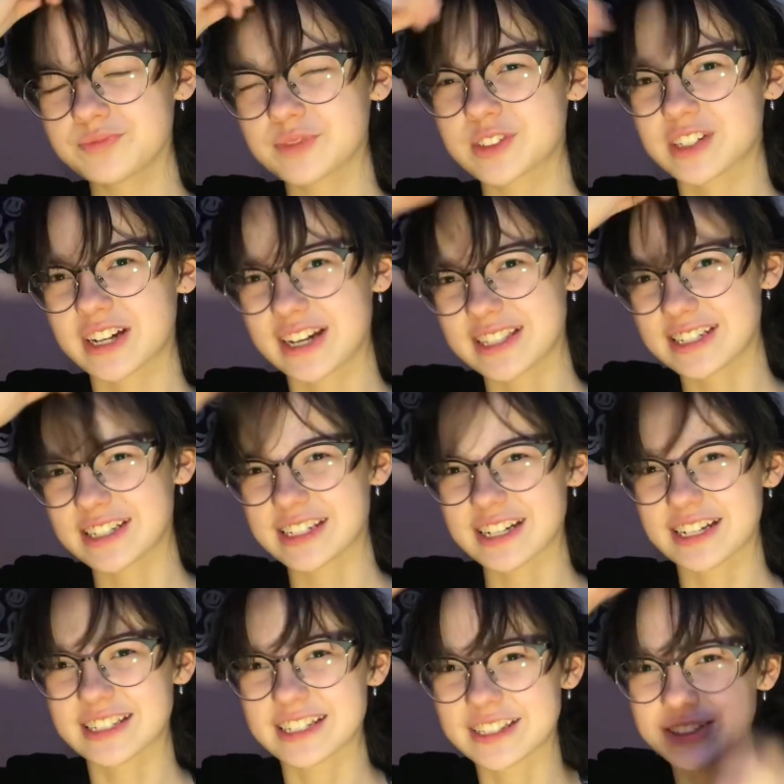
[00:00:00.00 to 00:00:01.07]
Czekajcie,
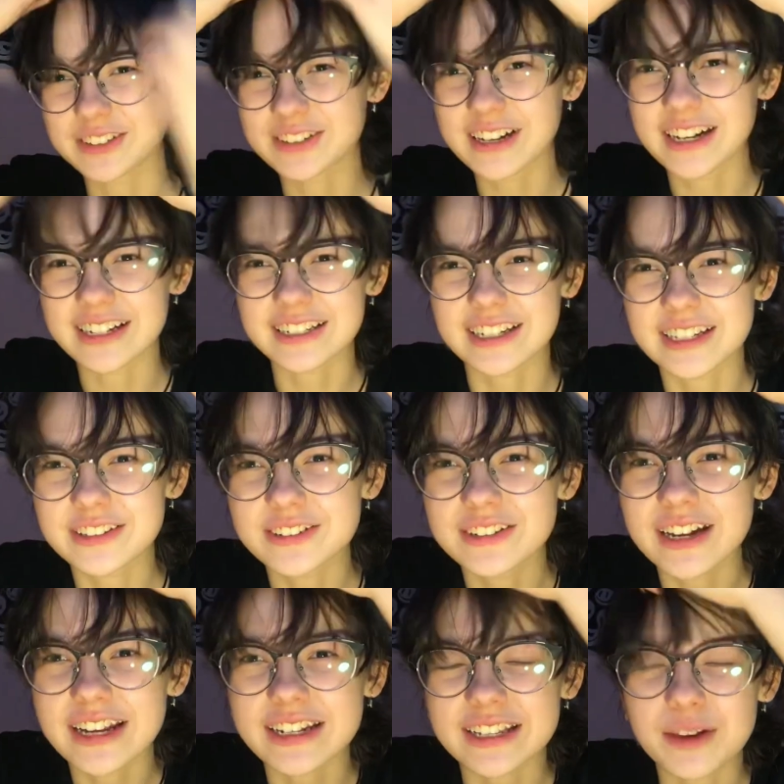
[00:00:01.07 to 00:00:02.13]
czekajcie, ja to ogarnę, ja to
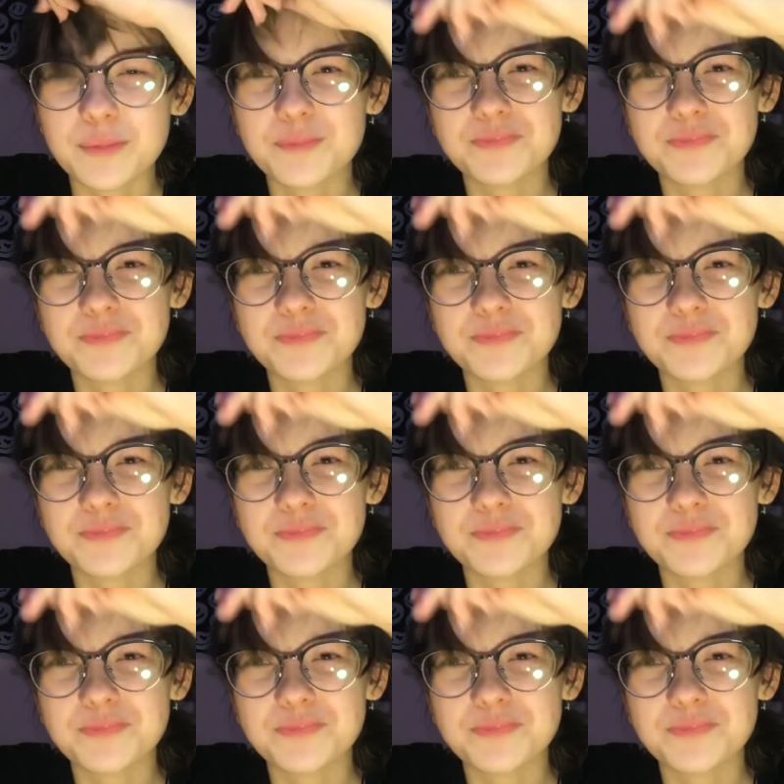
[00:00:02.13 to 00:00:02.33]
ogarnę.